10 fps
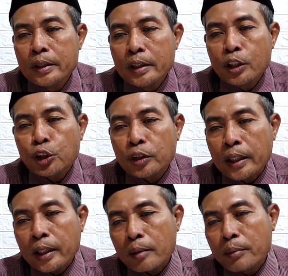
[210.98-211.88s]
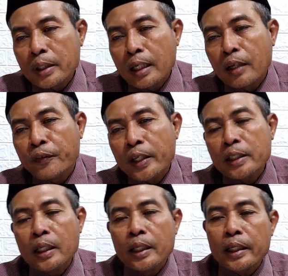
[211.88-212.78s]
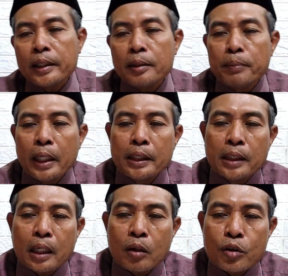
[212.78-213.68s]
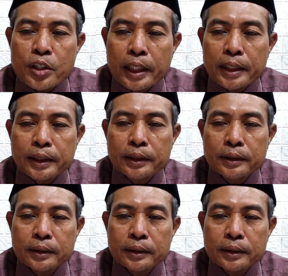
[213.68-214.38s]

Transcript: Ishtak minal fi'lil ladhi bainil qawsaini.